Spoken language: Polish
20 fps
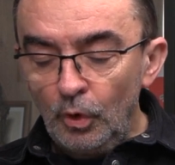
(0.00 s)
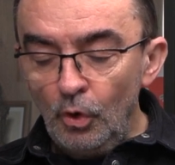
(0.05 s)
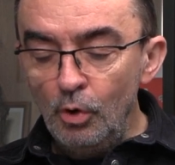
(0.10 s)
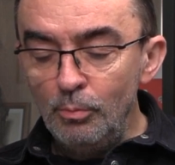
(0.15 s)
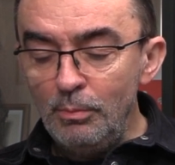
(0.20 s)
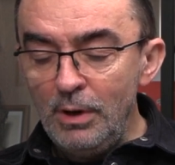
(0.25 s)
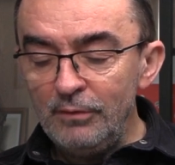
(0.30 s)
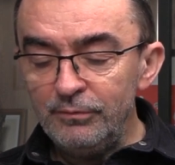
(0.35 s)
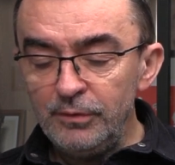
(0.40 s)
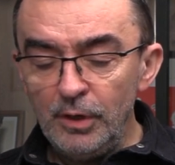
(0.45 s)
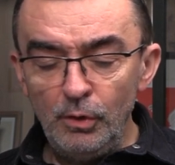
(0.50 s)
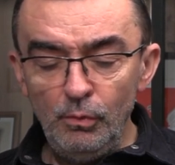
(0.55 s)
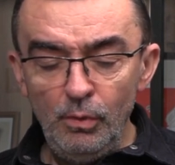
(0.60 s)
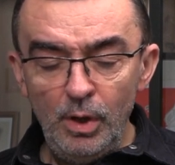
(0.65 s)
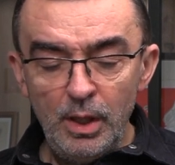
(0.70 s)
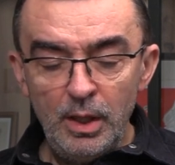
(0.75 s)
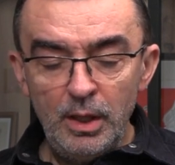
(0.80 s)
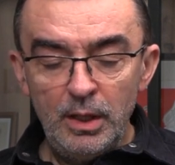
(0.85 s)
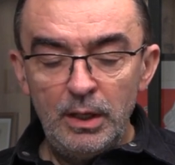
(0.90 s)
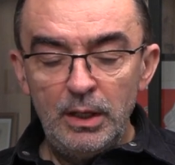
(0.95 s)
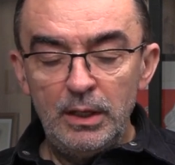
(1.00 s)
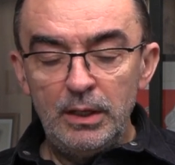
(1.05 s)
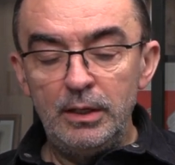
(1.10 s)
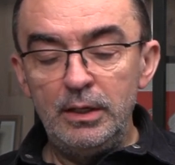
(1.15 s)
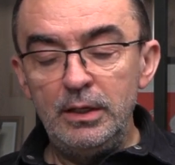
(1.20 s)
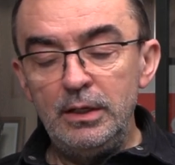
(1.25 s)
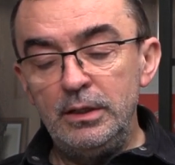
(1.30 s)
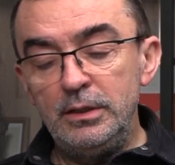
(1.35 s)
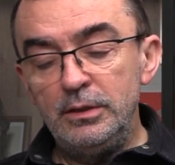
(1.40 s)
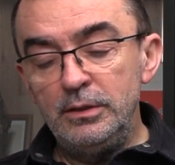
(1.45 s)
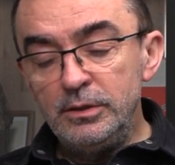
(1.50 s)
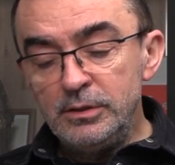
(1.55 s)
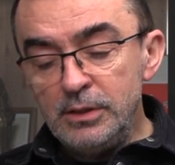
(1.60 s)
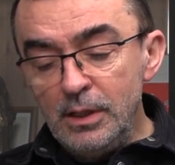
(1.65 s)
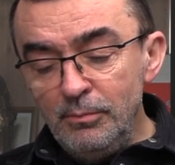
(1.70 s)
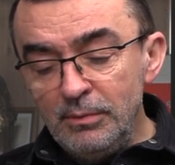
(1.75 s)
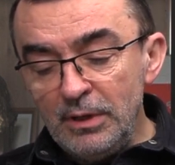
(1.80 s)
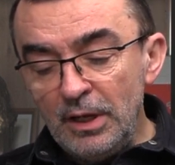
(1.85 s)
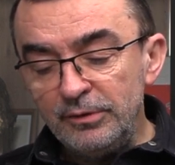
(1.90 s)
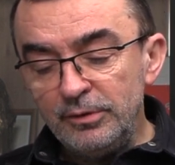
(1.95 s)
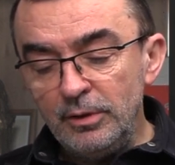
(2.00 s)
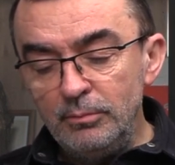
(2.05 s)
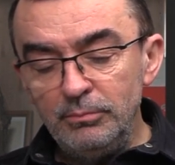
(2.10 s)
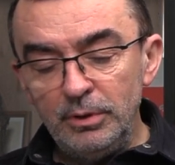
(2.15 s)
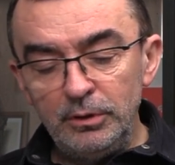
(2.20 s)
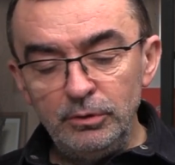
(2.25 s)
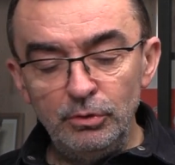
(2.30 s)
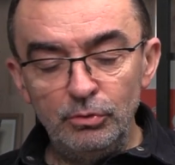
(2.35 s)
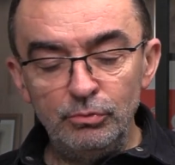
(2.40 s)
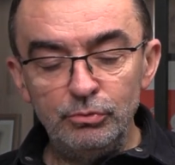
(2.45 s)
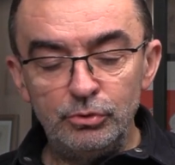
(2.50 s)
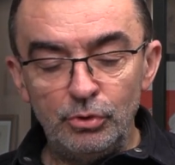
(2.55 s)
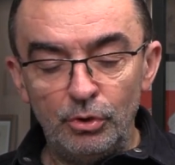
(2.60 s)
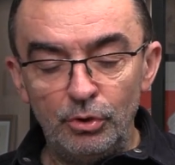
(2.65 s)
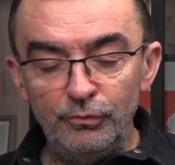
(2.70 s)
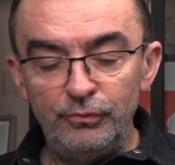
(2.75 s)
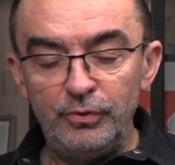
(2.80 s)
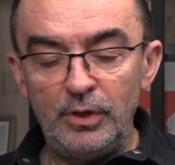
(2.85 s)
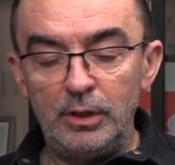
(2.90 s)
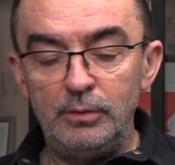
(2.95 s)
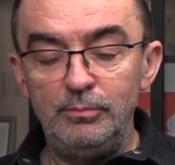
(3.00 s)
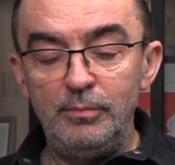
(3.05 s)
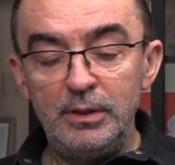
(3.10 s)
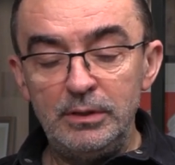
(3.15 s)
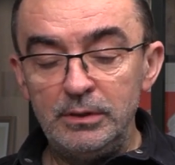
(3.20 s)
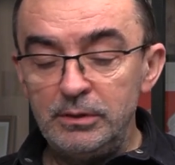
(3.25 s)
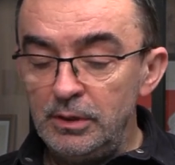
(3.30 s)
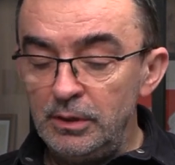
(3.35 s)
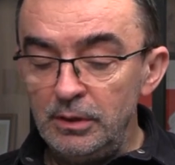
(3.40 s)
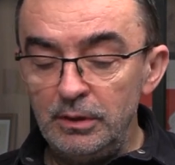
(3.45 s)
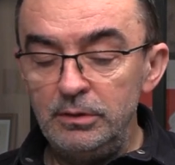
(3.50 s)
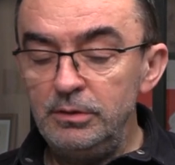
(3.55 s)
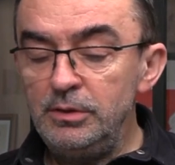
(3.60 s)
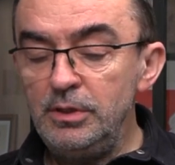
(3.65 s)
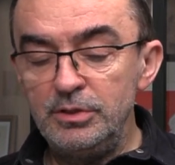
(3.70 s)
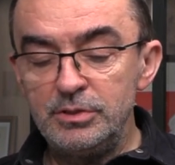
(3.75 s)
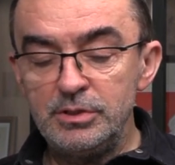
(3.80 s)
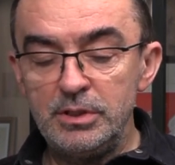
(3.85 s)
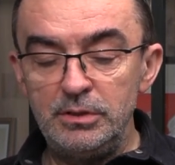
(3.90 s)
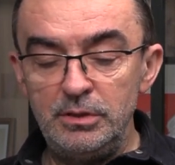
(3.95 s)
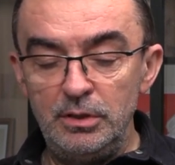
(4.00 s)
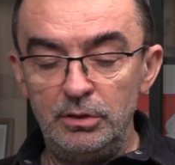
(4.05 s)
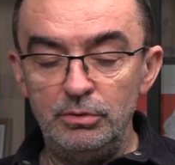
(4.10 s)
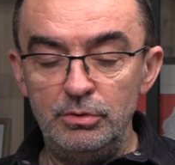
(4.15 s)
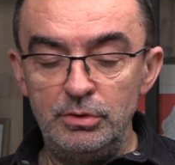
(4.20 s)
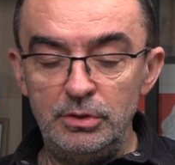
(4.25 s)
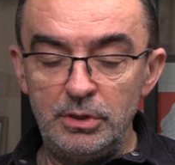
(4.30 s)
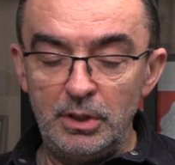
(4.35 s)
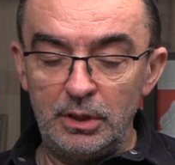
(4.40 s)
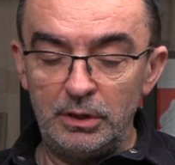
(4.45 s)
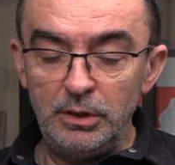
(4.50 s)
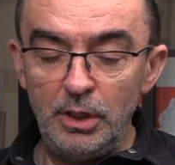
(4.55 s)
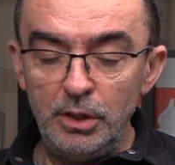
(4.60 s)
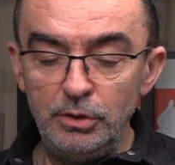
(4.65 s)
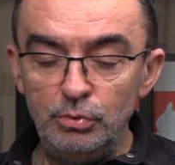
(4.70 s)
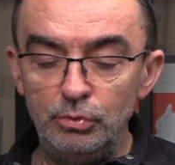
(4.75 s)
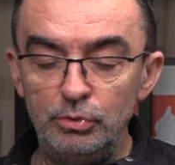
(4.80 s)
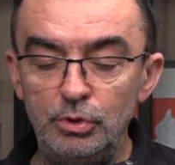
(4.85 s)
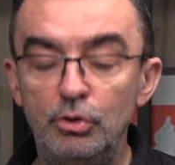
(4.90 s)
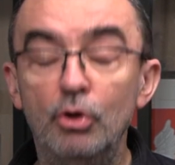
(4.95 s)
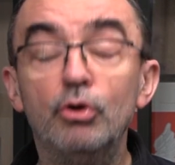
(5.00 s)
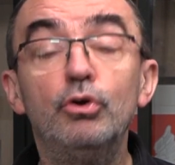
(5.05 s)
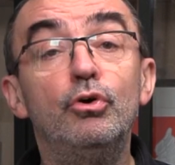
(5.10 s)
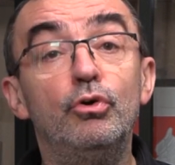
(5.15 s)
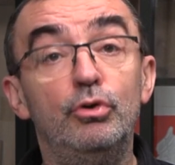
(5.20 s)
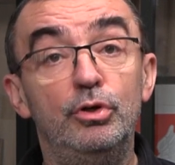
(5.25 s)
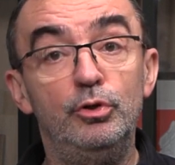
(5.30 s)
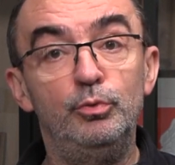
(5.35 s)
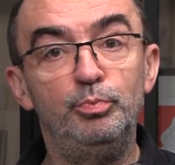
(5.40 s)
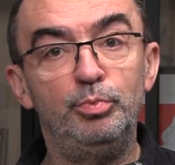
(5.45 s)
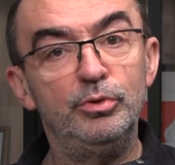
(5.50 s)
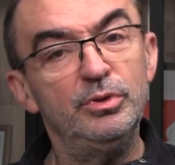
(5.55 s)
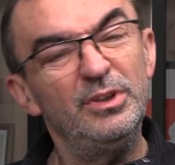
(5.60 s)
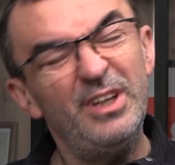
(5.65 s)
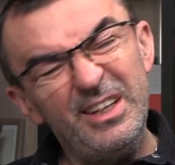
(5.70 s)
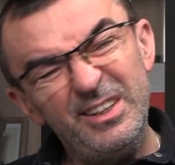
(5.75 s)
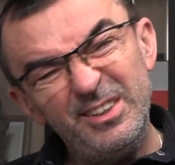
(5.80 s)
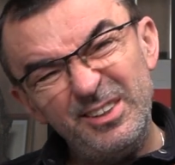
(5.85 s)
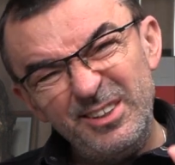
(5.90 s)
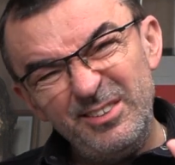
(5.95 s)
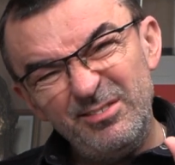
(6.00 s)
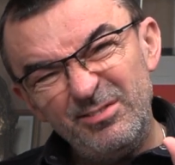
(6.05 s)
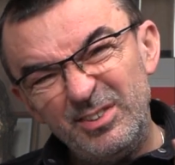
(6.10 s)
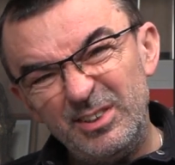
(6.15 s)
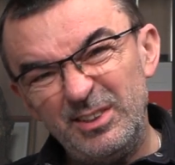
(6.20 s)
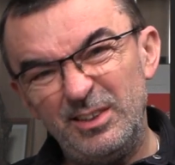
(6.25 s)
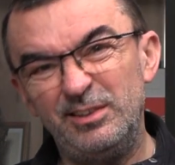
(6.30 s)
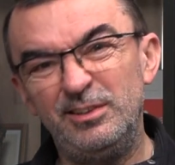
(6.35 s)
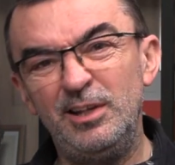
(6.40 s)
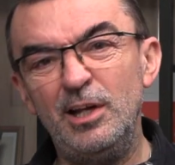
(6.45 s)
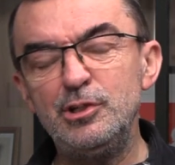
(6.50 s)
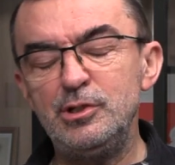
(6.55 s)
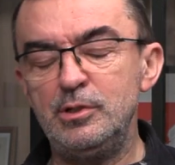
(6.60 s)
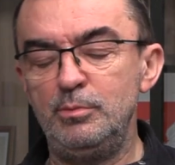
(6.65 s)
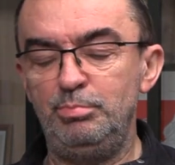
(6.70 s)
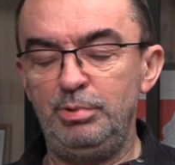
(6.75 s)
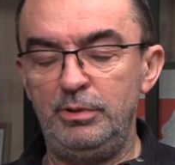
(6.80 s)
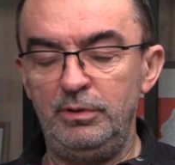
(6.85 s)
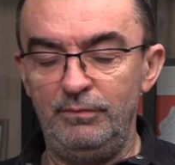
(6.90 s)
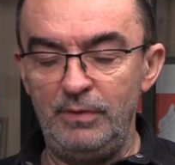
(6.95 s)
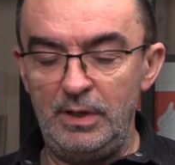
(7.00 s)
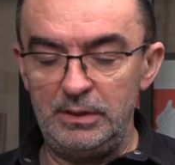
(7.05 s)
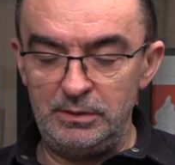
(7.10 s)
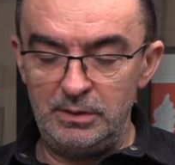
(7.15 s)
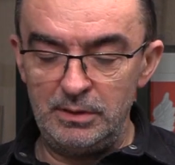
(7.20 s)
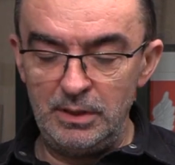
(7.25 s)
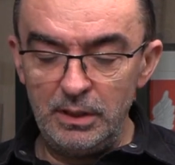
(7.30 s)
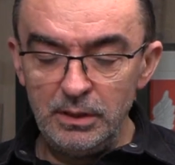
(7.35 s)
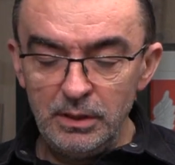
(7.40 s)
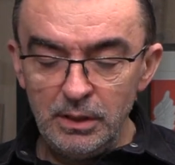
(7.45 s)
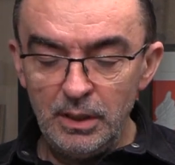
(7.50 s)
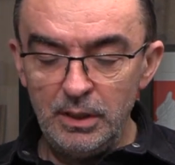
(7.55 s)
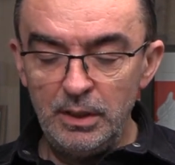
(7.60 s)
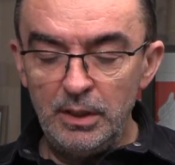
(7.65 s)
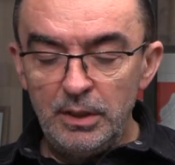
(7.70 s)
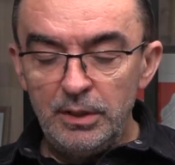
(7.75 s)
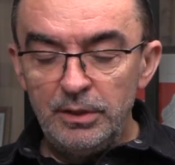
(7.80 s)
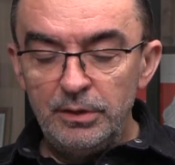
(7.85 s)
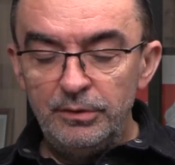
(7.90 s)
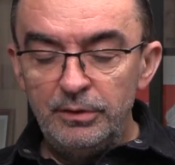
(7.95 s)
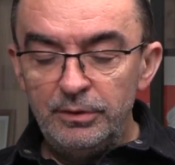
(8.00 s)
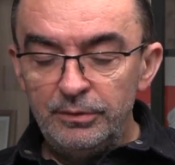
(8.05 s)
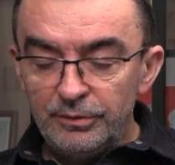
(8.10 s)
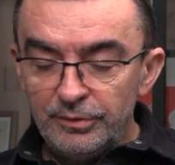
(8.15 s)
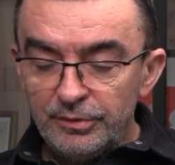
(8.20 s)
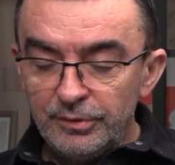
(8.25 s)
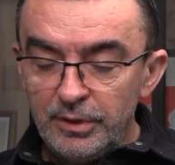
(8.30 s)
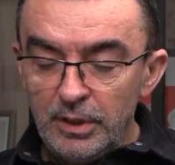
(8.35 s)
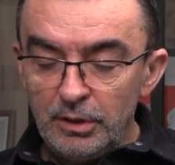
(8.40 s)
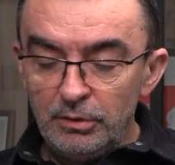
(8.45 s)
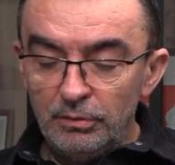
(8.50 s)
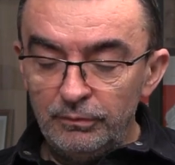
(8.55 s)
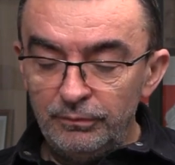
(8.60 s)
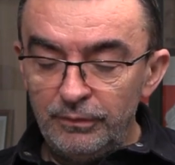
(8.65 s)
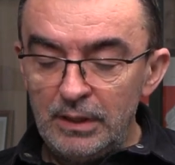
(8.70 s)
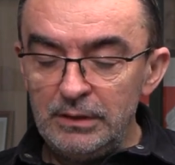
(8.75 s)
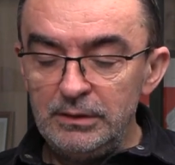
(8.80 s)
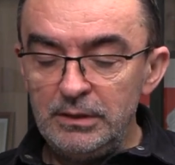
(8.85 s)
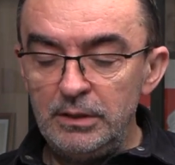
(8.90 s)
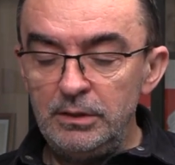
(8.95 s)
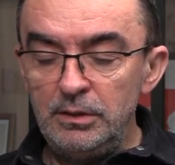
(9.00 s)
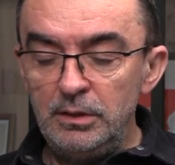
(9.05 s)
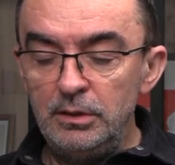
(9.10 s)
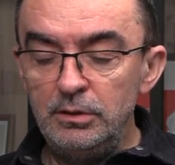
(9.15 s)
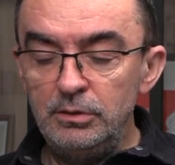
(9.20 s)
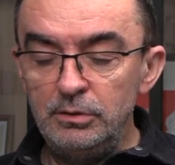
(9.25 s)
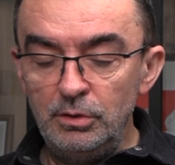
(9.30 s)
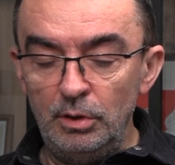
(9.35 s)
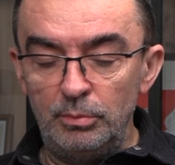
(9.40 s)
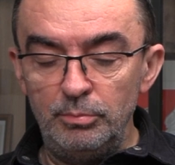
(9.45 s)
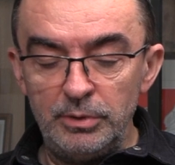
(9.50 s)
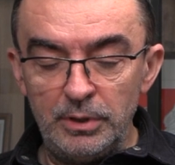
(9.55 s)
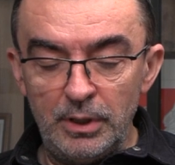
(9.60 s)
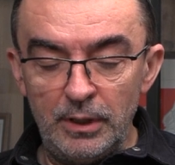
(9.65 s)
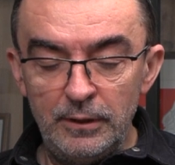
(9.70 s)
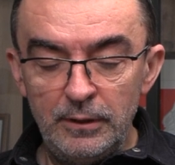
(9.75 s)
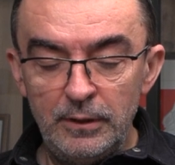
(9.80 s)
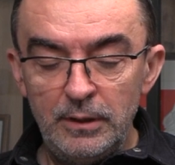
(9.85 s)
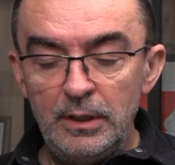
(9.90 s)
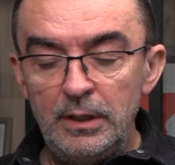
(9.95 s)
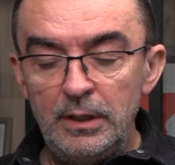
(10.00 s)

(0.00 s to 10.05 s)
omawiał. Y, I tym razem będą to fragmenty nie z żadnego internetu, tylko korespondencji w zasadzie prywatnej skierowanej do mnie.